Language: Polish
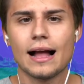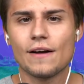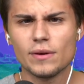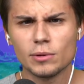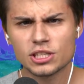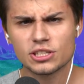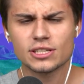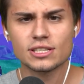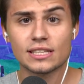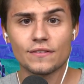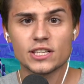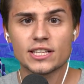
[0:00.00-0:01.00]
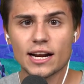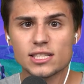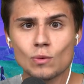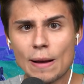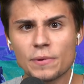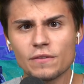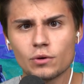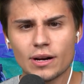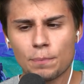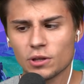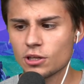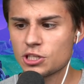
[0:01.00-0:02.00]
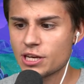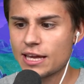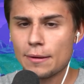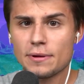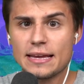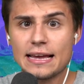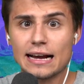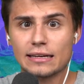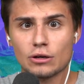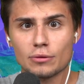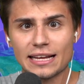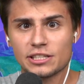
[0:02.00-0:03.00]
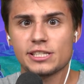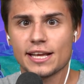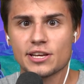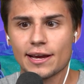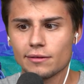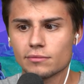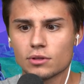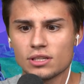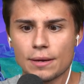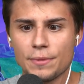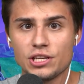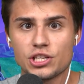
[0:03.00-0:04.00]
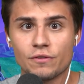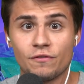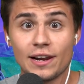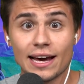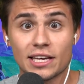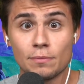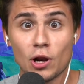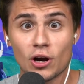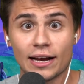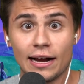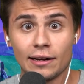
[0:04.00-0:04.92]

A wy możecie zostawić teraz łapkę w górę pod odcinkiem i jak ją naciśniecie, to zabili się w Lucky Bloka.